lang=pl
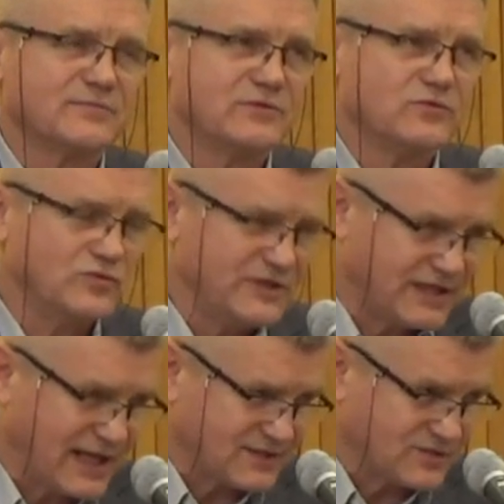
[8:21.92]
żeby
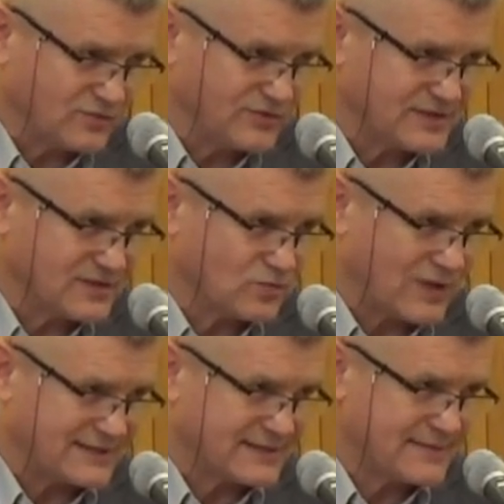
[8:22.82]
unikać trudnych
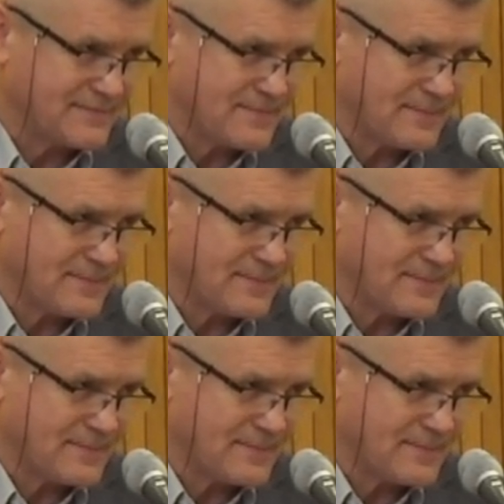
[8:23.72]
sytuacji.